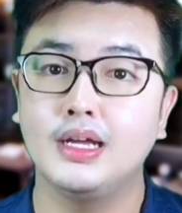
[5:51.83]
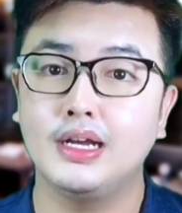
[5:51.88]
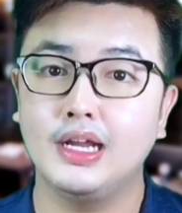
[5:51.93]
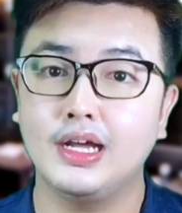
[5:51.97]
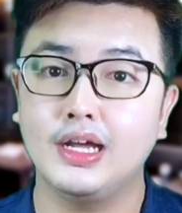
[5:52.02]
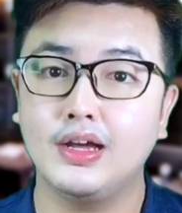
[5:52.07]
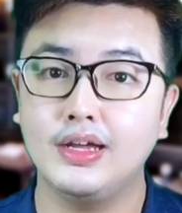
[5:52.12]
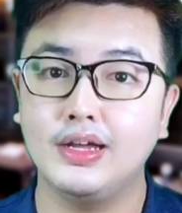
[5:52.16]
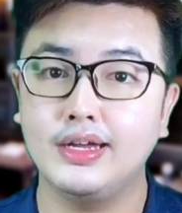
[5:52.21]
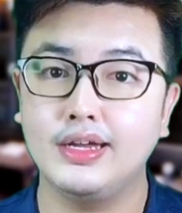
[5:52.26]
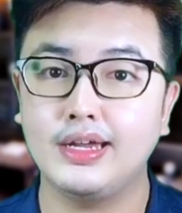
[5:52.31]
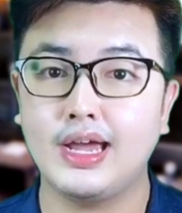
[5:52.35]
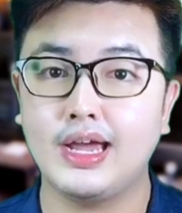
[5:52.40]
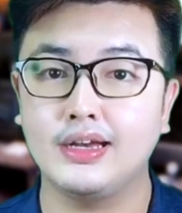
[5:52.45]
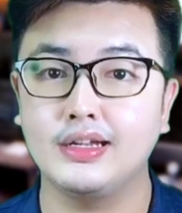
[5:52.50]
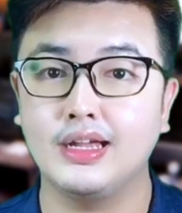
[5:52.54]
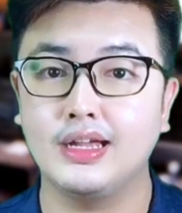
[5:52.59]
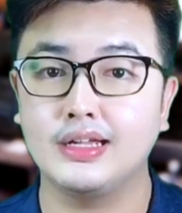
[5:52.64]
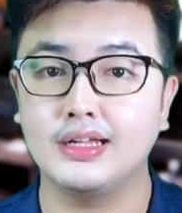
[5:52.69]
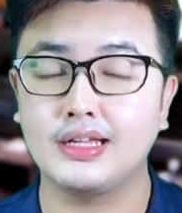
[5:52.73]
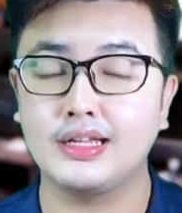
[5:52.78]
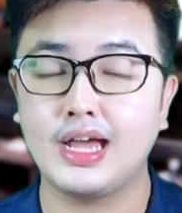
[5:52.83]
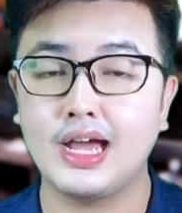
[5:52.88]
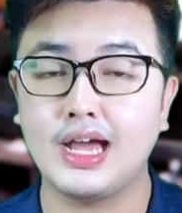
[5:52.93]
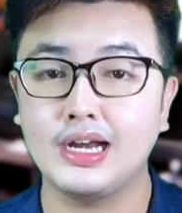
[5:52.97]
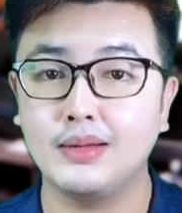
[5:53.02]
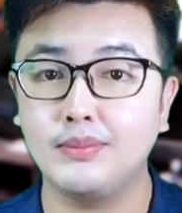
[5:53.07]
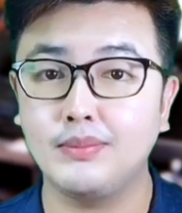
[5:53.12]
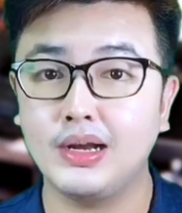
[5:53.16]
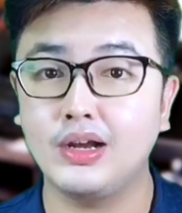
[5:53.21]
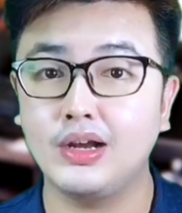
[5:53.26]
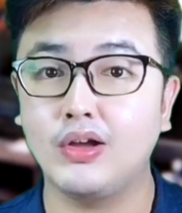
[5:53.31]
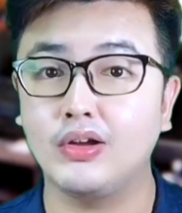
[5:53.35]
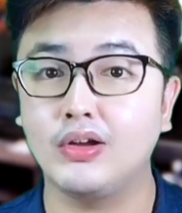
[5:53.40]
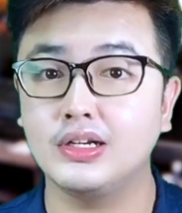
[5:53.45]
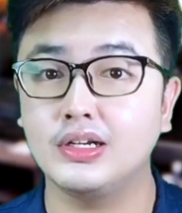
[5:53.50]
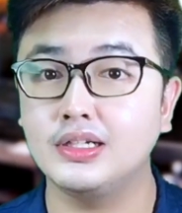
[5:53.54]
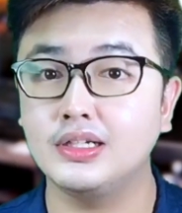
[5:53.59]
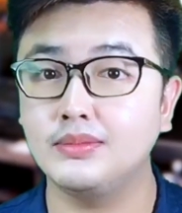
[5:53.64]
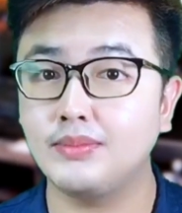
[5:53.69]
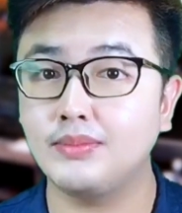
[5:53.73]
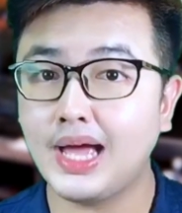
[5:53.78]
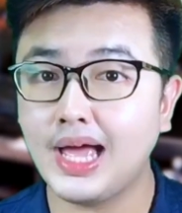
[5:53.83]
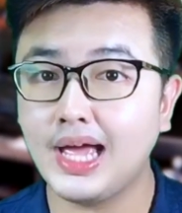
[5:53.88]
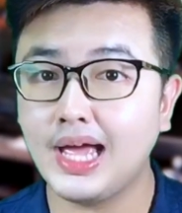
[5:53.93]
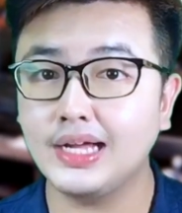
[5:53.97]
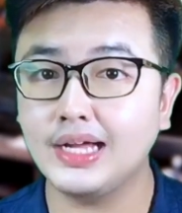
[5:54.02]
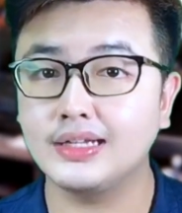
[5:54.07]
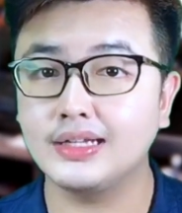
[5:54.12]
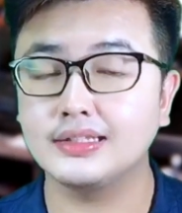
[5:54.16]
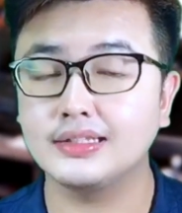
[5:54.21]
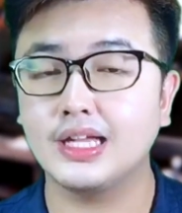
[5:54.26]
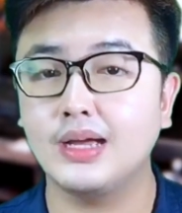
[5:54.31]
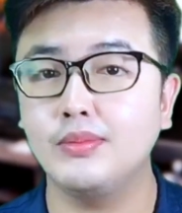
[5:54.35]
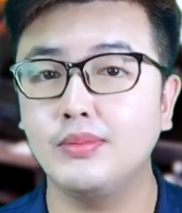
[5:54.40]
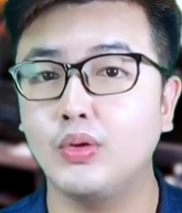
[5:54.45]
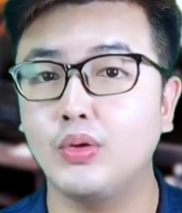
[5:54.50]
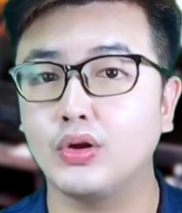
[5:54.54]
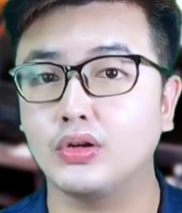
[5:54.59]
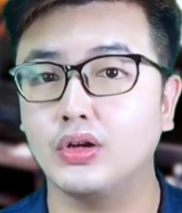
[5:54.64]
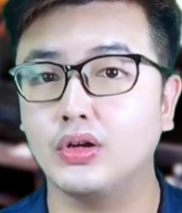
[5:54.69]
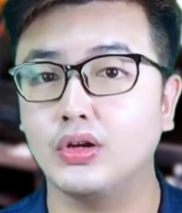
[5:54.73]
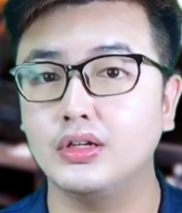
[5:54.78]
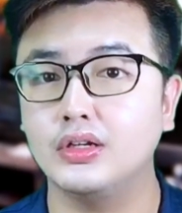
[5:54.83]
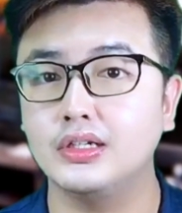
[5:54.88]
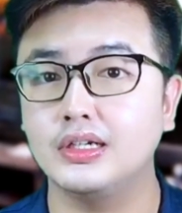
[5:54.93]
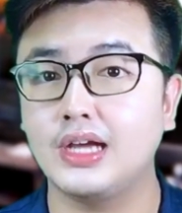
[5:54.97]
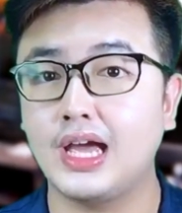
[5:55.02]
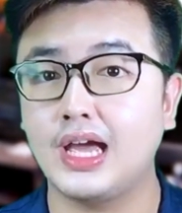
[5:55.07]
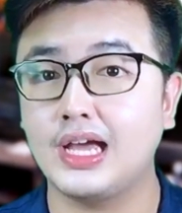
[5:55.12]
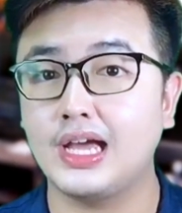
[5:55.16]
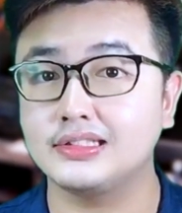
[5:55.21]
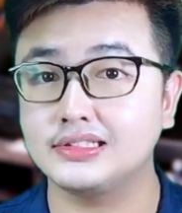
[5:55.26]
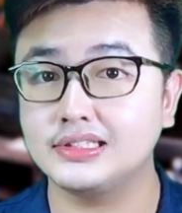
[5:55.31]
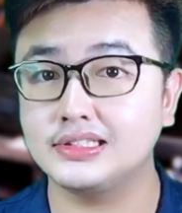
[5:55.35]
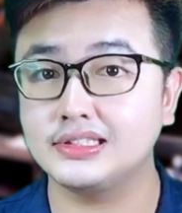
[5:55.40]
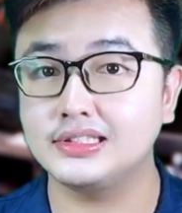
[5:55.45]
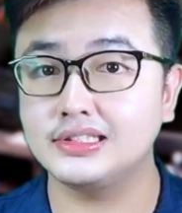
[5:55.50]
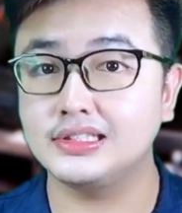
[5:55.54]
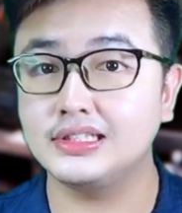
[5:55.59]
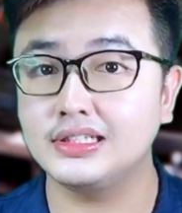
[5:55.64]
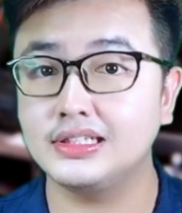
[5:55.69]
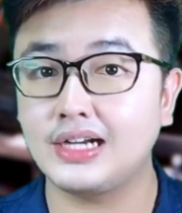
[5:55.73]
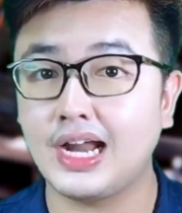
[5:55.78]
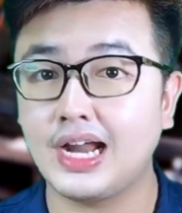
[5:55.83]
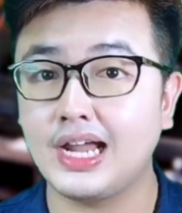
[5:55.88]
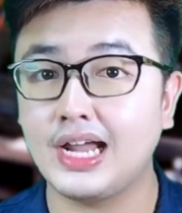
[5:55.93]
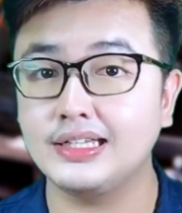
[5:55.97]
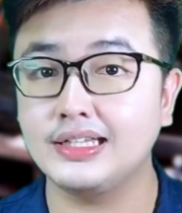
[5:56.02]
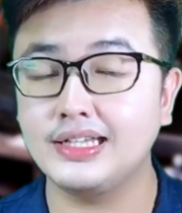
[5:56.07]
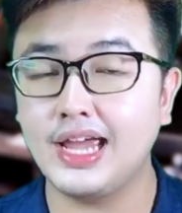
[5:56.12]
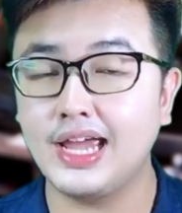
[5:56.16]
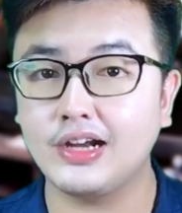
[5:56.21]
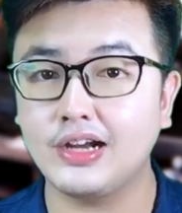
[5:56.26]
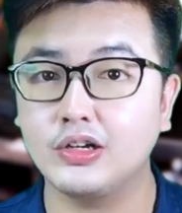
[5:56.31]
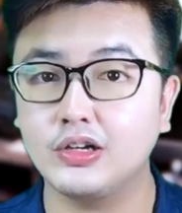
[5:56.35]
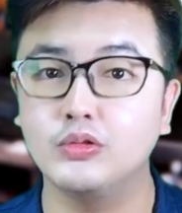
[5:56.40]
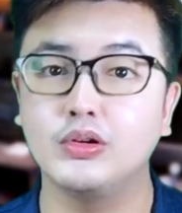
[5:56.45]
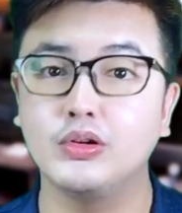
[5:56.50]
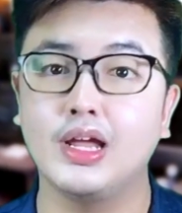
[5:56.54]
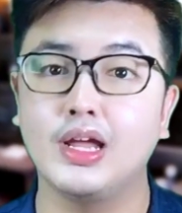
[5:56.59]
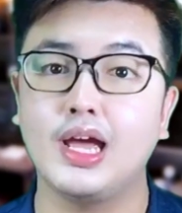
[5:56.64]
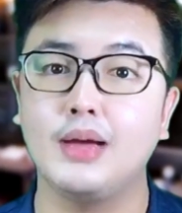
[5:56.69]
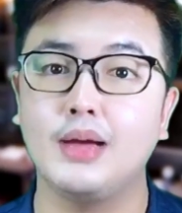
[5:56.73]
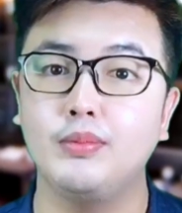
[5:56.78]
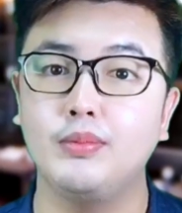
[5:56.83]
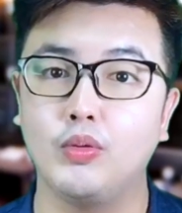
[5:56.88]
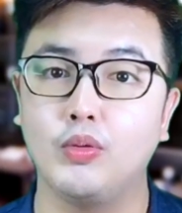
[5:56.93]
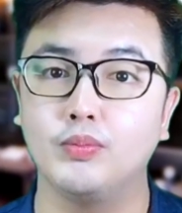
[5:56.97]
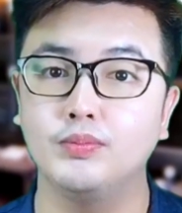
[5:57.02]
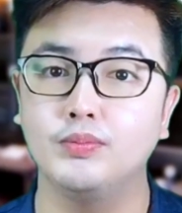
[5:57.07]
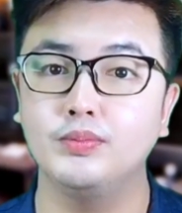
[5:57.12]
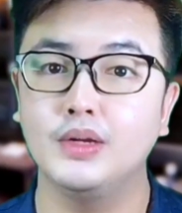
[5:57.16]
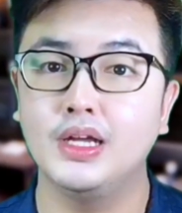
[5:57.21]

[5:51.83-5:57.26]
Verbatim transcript: แล้วก็อีกอย่างหนึ่งทาน้ำมันหล่อลื่นบ้างถ้าหมดก็คือหาซื้อร้านแยกดูนะครับผม